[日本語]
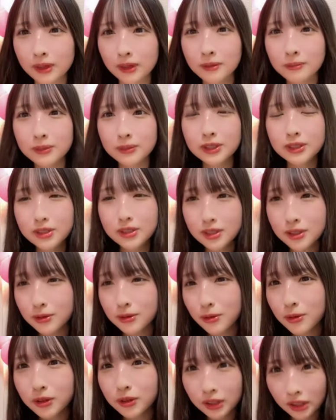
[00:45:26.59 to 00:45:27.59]
えめっちゃす
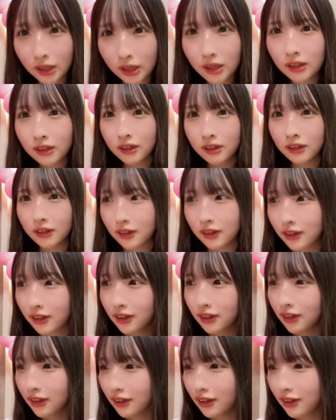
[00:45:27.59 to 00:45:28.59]
ごくない
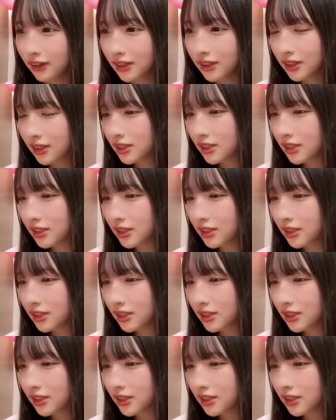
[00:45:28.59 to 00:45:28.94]
え